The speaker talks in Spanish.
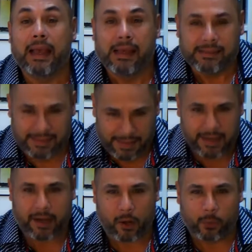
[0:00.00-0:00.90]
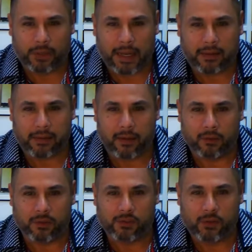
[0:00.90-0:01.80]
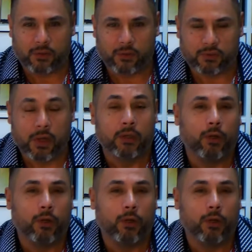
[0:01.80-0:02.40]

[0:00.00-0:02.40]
Si quieres comunicarte con nosotros,